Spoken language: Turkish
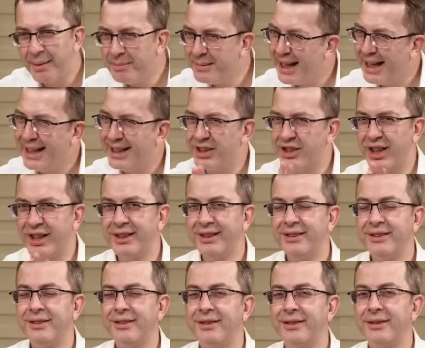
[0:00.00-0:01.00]
zam
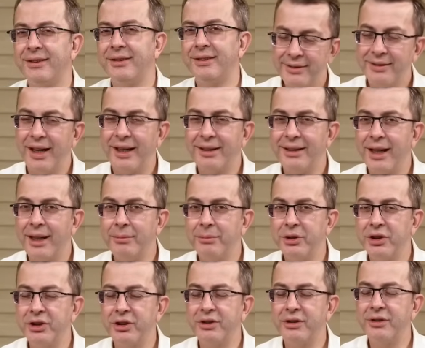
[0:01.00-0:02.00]
gelecektir,
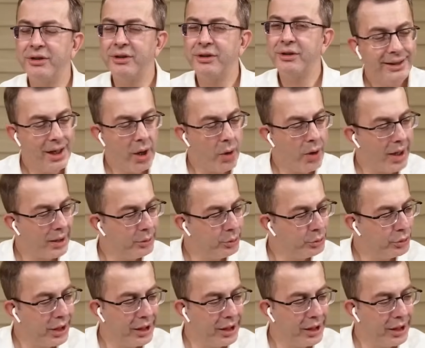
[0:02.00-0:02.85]
saklanmıştır. Ya o an